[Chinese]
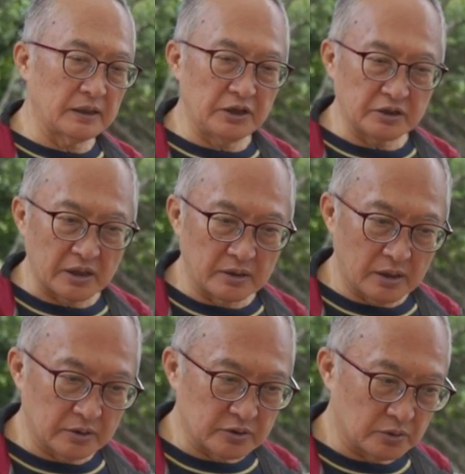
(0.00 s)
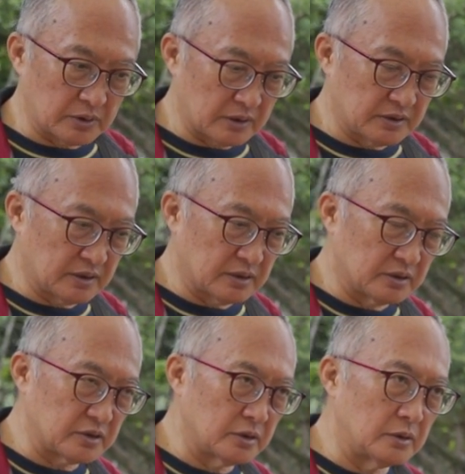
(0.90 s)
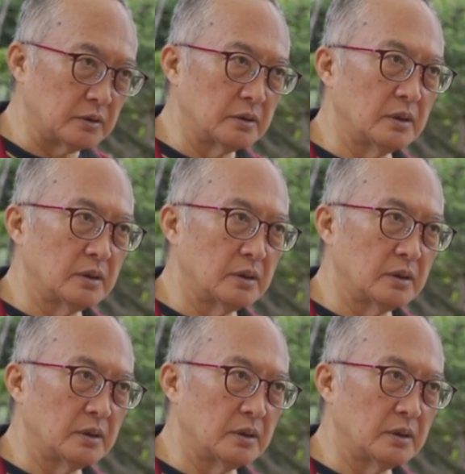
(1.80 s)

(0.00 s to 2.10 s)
你等到走到这个的时候，